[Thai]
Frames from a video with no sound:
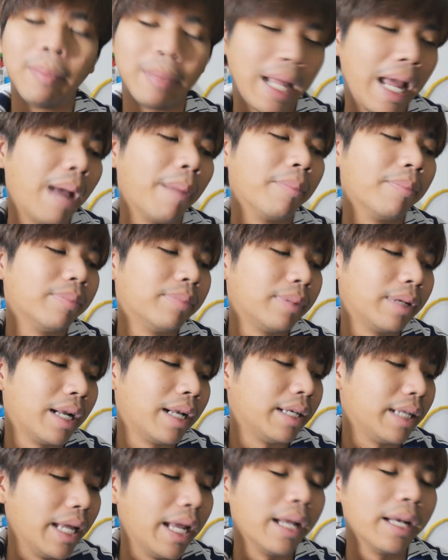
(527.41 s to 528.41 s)
คำถาม
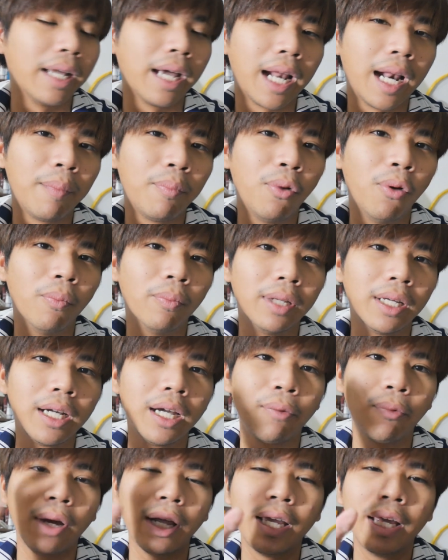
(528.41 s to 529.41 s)
นั่นเองนะครับผมถ้า
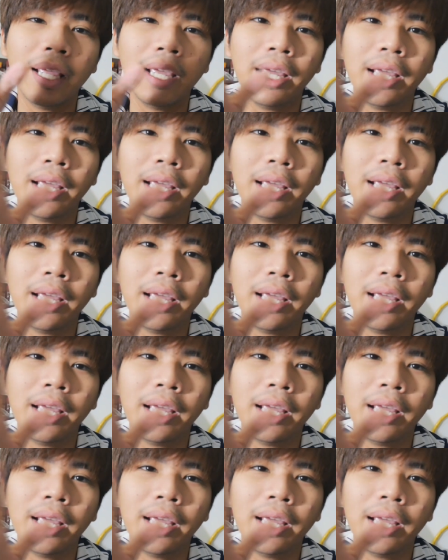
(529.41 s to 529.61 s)
เกิดว่า